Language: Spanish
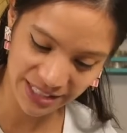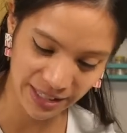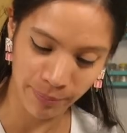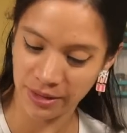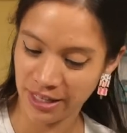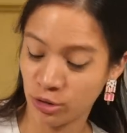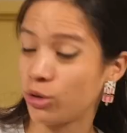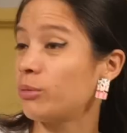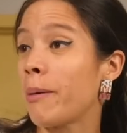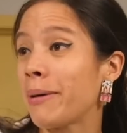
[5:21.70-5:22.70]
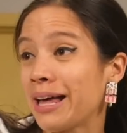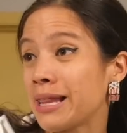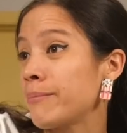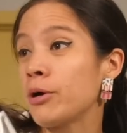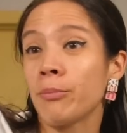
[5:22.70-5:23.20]
Isa pidiendo, mamá,
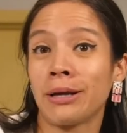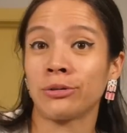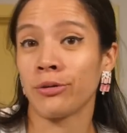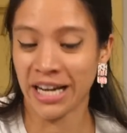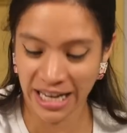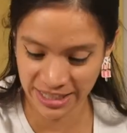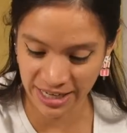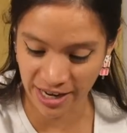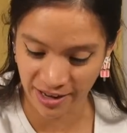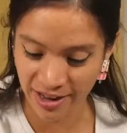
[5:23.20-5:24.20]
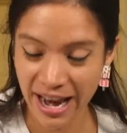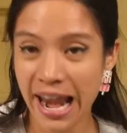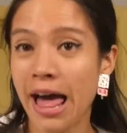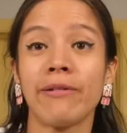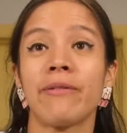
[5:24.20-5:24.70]
dame un vaso de leche.
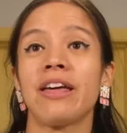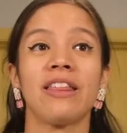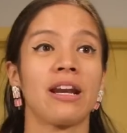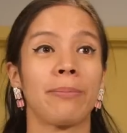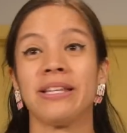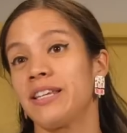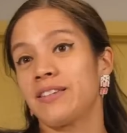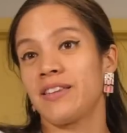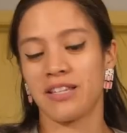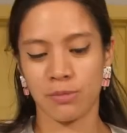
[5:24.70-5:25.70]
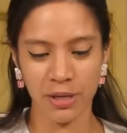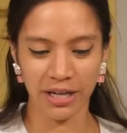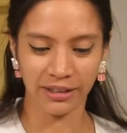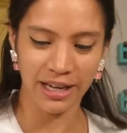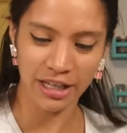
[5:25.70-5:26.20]
La bebé de repente se
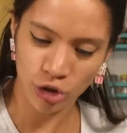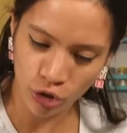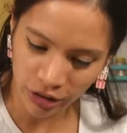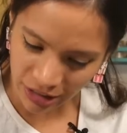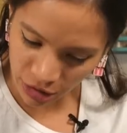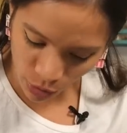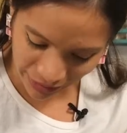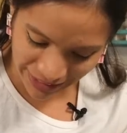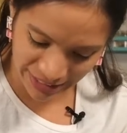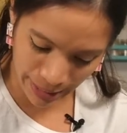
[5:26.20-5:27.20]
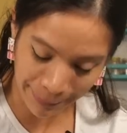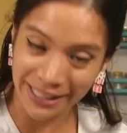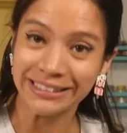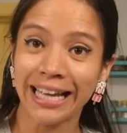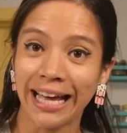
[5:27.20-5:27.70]
despierta y yo teniendo aquí que
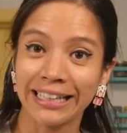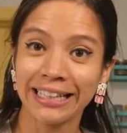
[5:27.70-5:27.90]
aplastar